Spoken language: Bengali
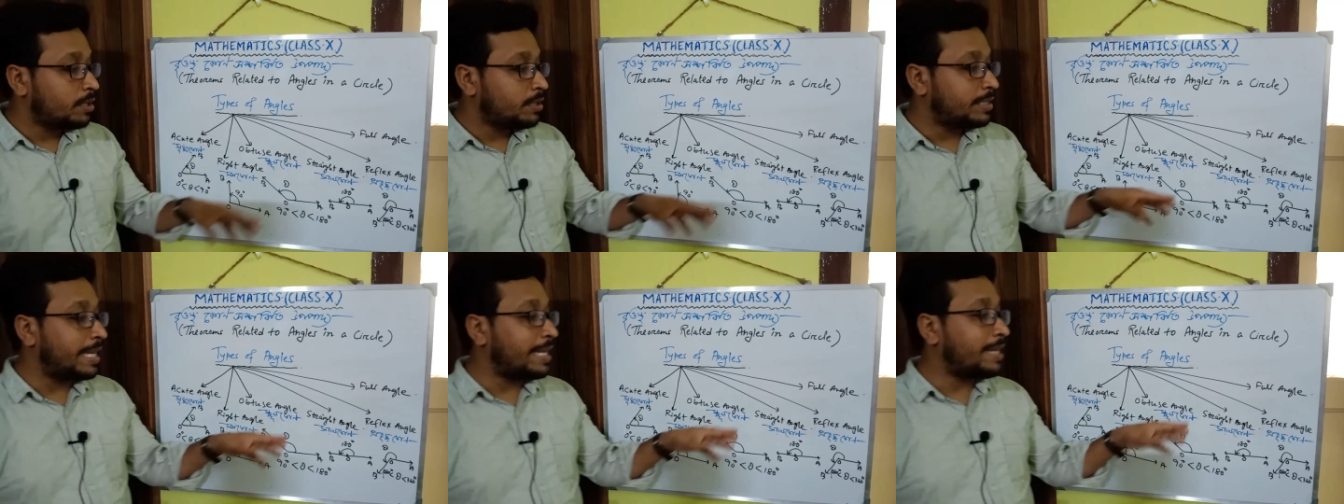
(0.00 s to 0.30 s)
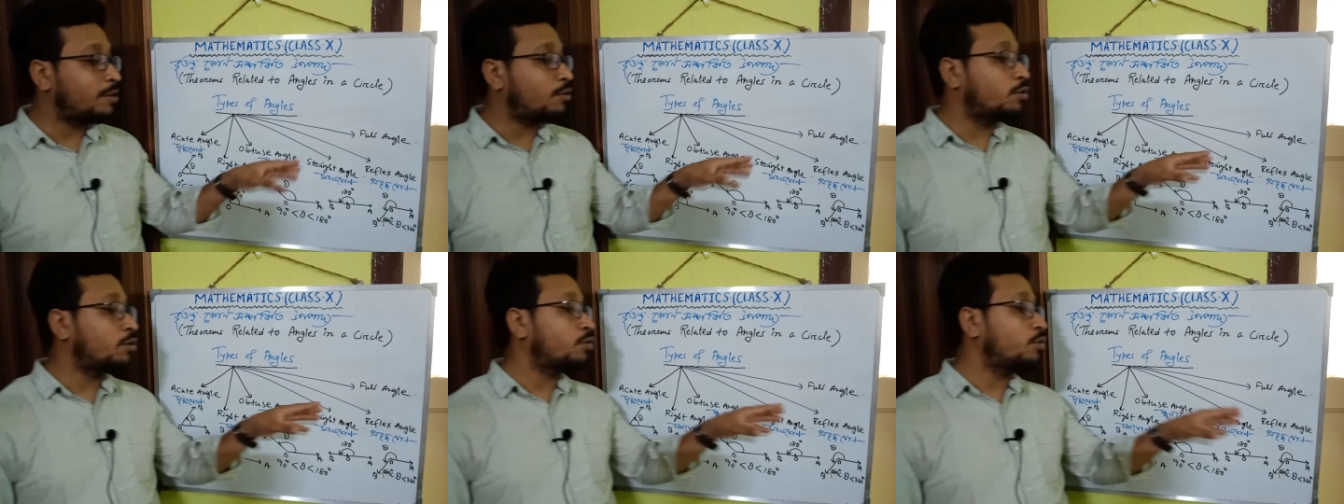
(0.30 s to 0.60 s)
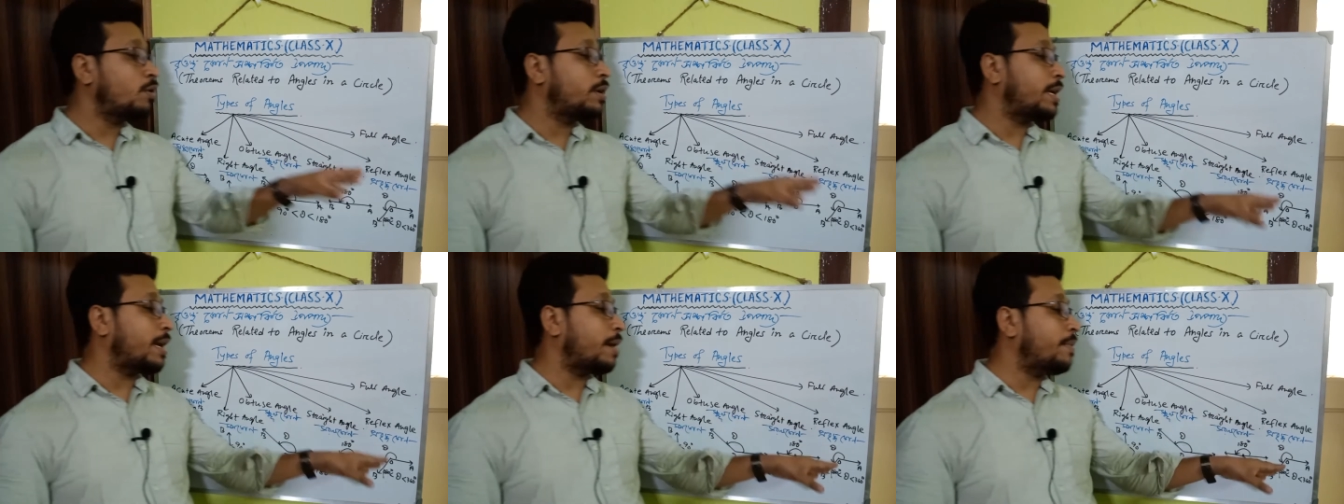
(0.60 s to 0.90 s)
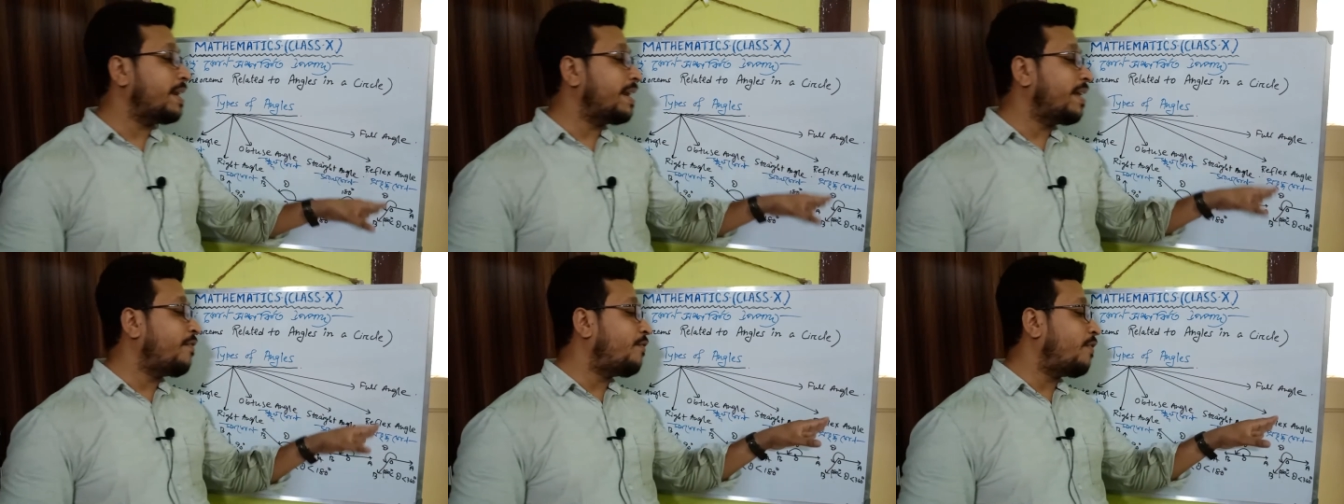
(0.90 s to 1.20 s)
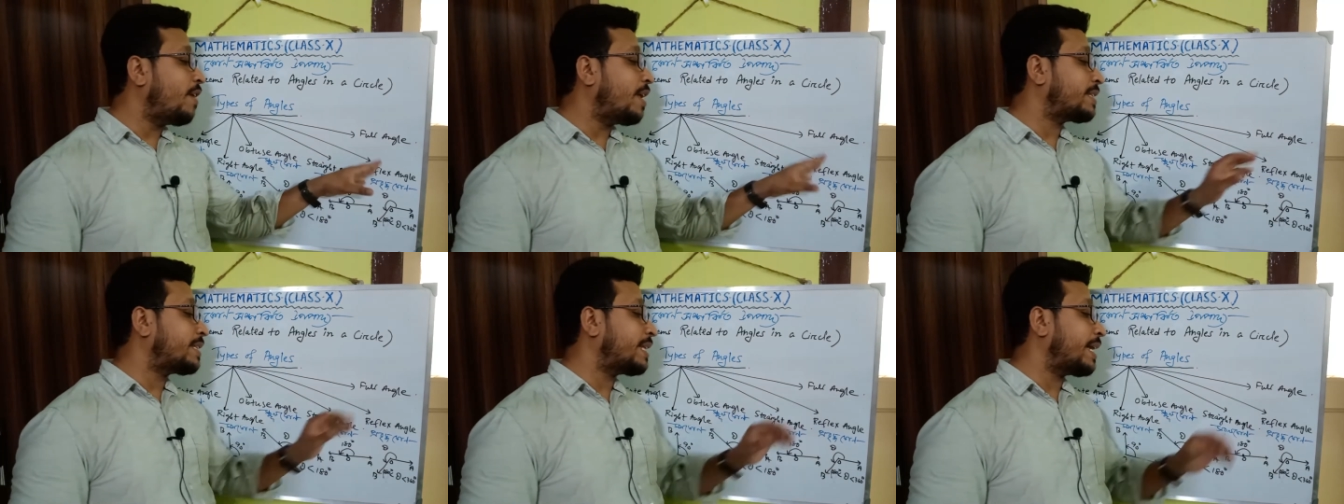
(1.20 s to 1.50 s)
সেই কোণগুলিকে আমি
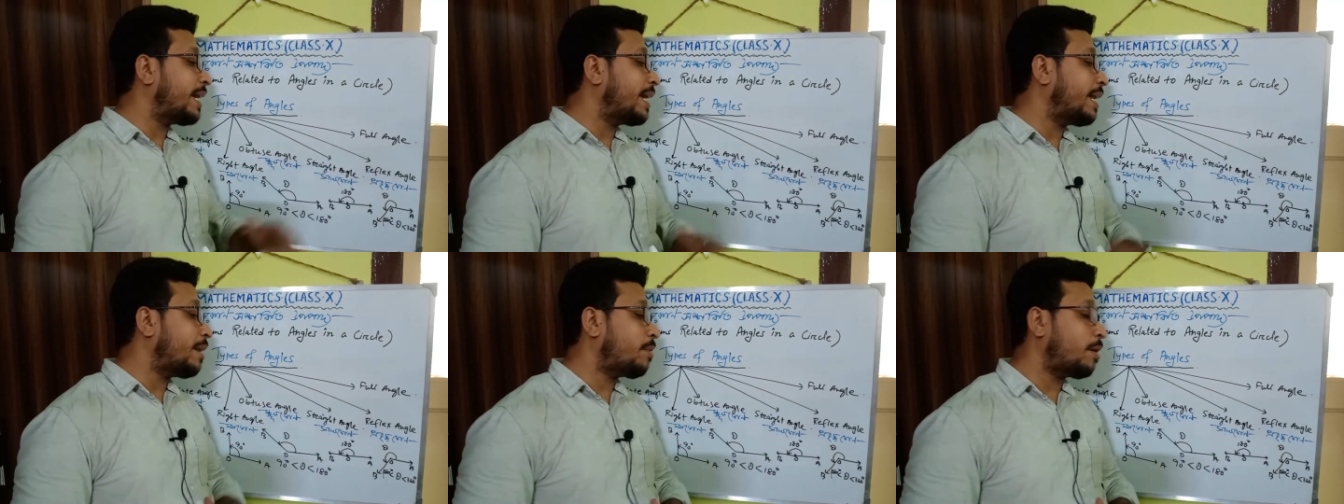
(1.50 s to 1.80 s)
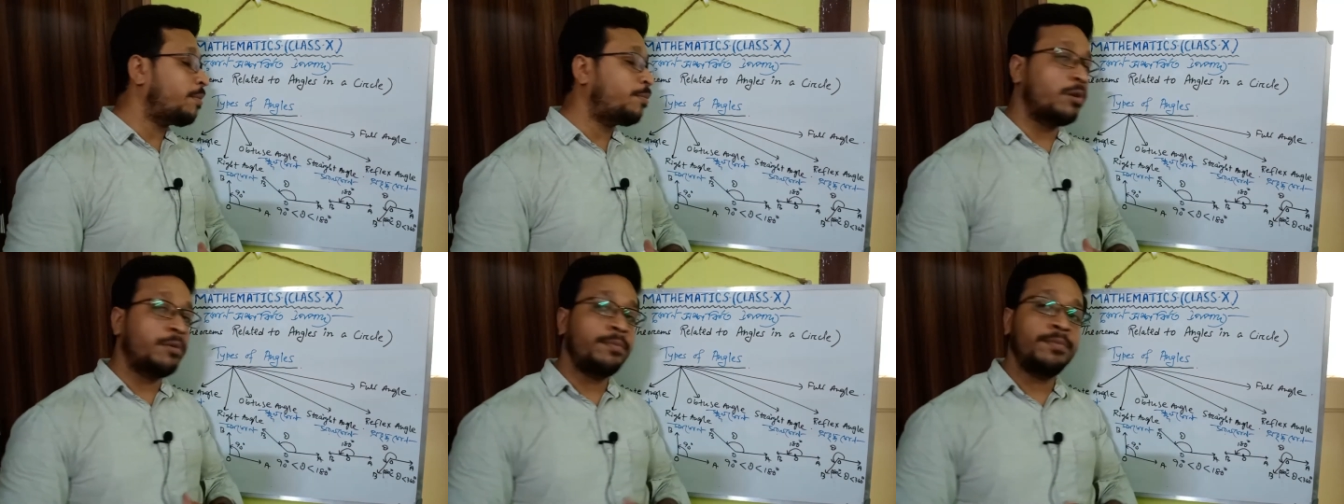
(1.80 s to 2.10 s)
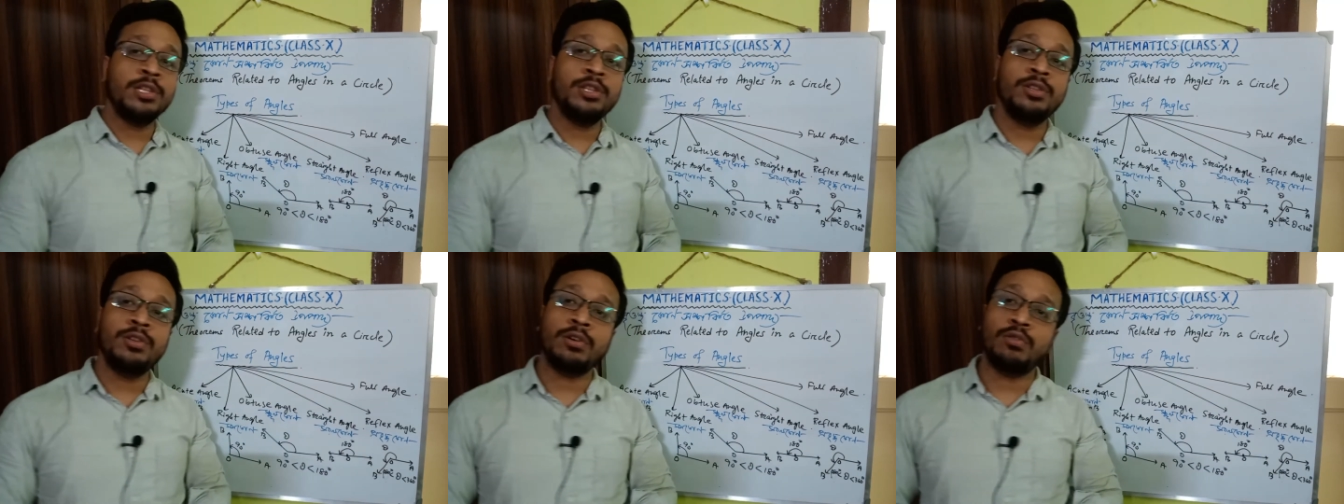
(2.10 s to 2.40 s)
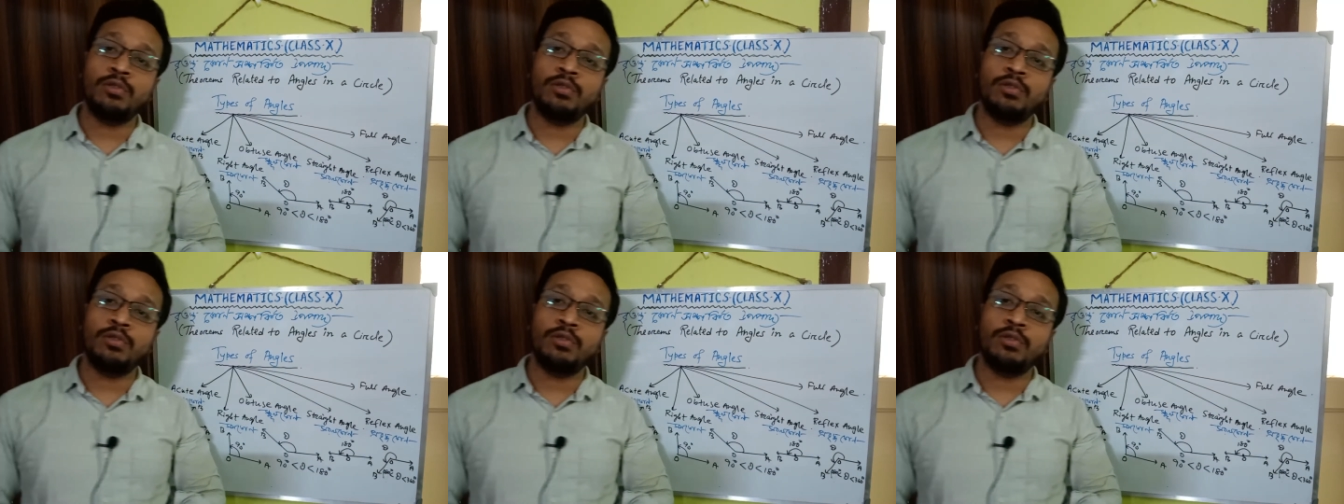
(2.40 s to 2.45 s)
রিফ্লেক্স অ্যাঙ্গেল বা প্রবৃদ্ধ